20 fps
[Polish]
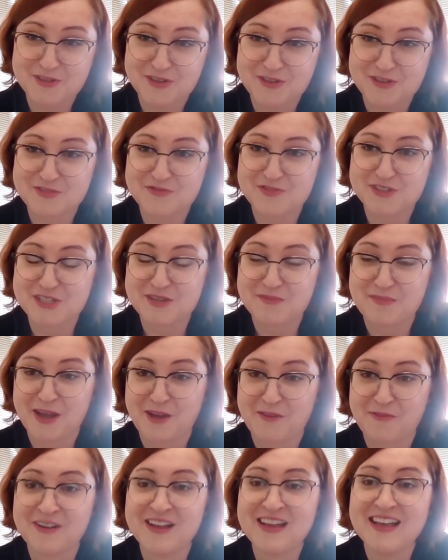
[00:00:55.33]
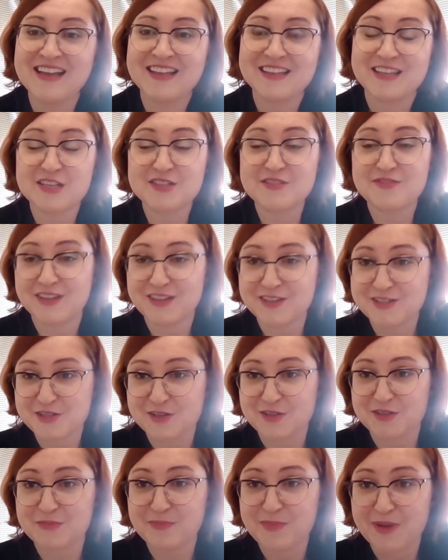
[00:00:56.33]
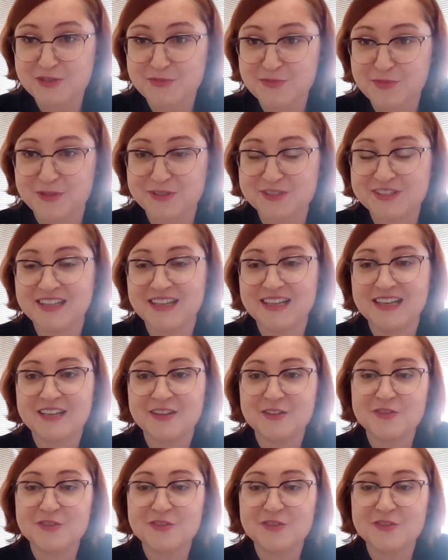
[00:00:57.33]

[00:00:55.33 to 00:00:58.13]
które oczywiście mają tak zwany zielony paszport.